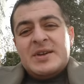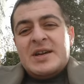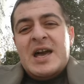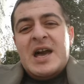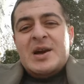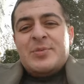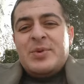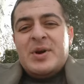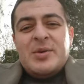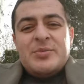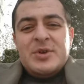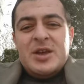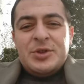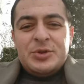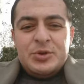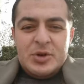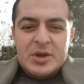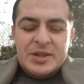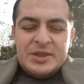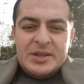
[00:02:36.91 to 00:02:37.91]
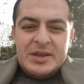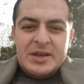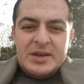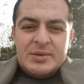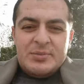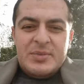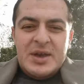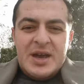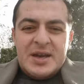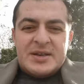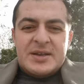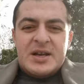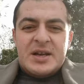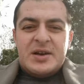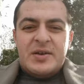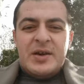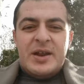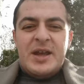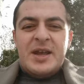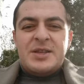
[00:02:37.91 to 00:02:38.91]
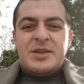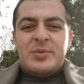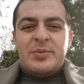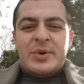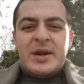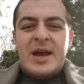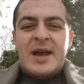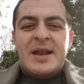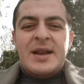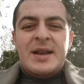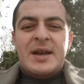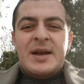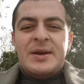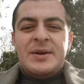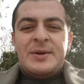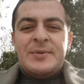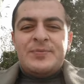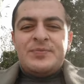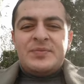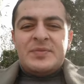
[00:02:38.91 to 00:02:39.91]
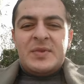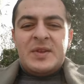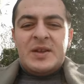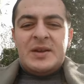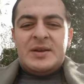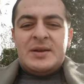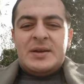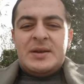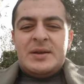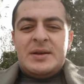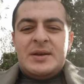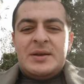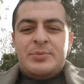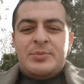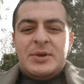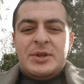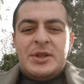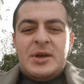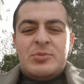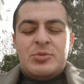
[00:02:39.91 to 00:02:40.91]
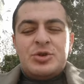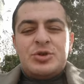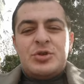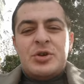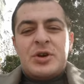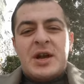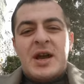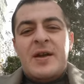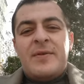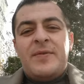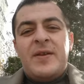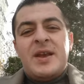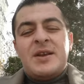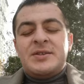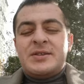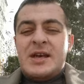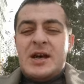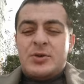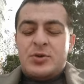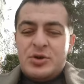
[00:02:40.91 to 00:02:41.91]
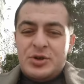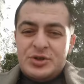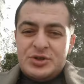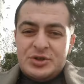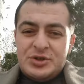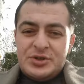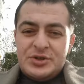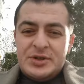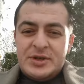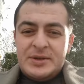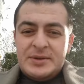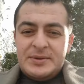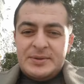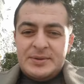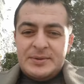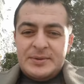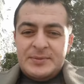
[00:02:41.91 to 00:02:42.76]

Как по мне, то это, мягко говоря, неправильно, э, потому что конфликт закончился.